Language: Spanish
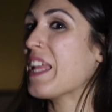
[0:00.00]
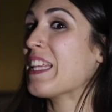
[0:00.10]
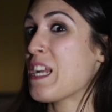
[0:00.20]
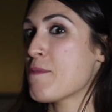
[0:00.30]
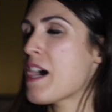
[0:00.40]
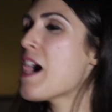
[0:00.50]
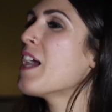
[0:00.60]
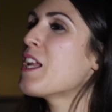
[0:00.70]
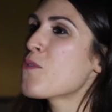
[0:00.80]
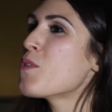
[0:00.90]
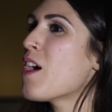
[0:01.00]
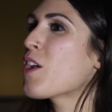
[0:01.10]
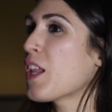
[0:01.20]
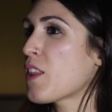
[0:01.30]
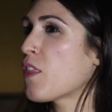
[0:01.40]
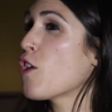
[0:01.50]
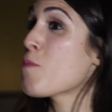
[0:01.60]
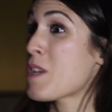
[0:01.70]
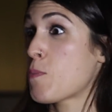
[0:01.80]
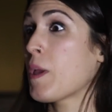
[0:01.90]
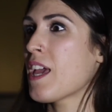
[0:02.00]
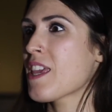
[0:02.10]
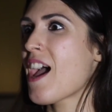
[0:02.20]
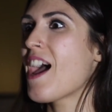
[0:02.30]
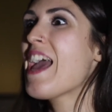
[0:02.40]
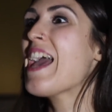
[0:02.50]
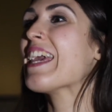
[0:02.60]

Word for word: el trabajar en una organización más pequeña